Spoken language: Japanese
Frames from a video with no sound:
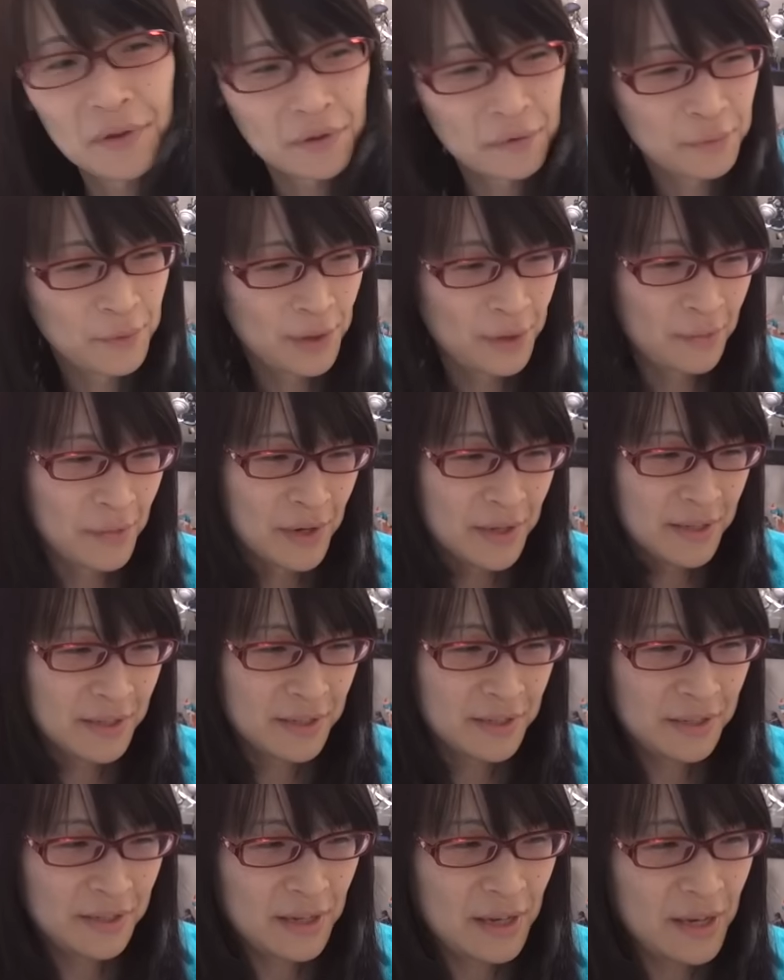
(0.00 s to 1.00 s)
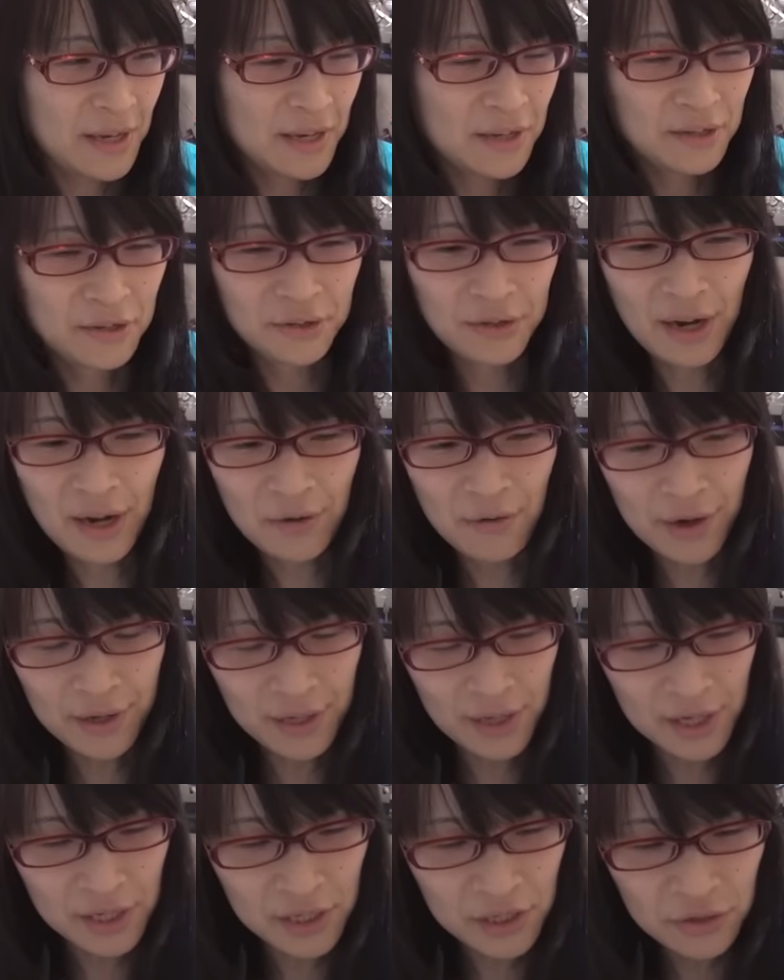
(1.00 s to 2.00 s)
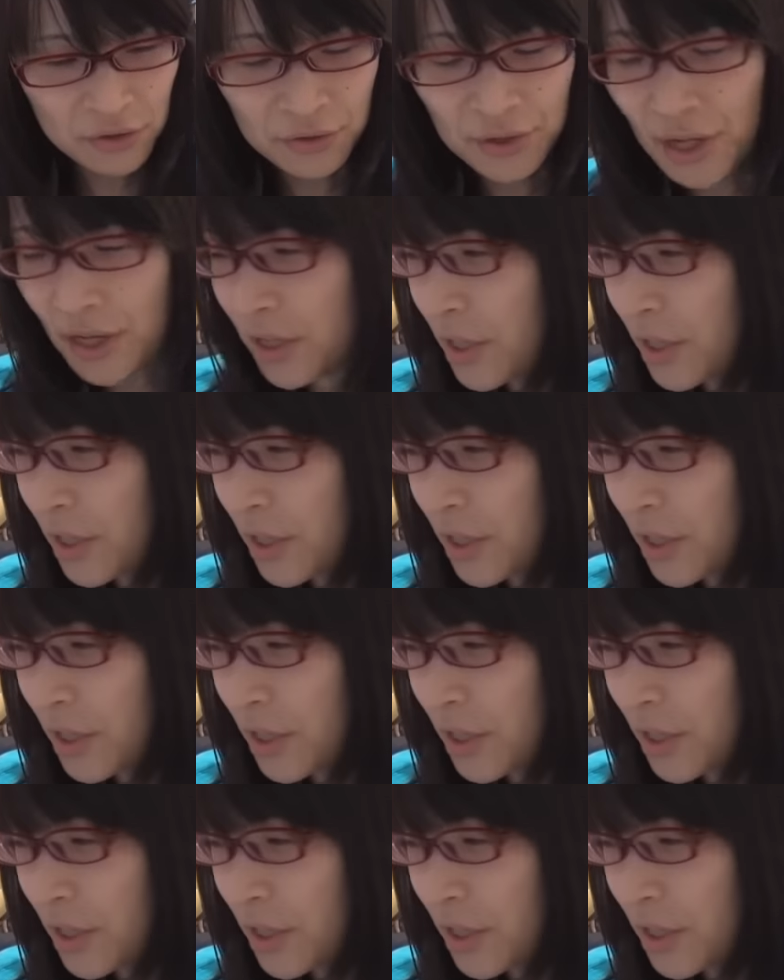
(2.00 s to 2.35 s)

思います。ズラはね一応ね